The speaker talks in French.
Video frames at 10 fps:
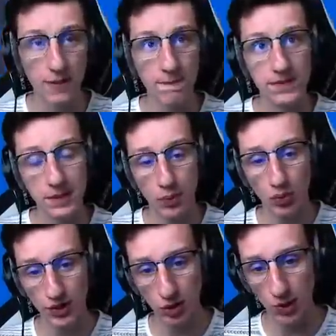ça peut
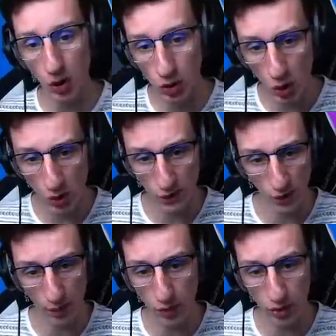compter comme un record ou il faut
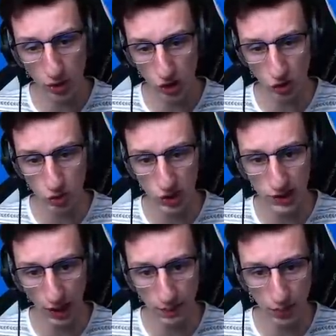vraiment euh, genre toucher les
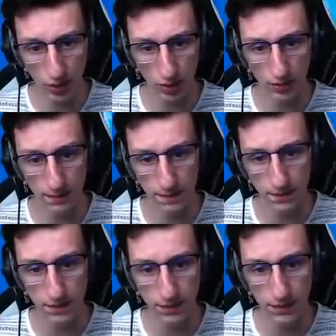carrés pour euh,
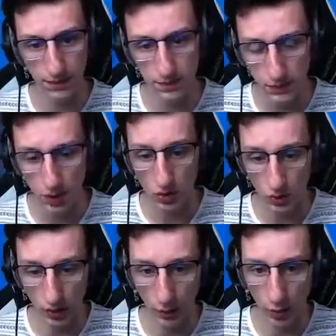
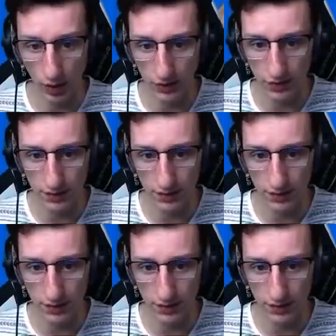Ouais bon bref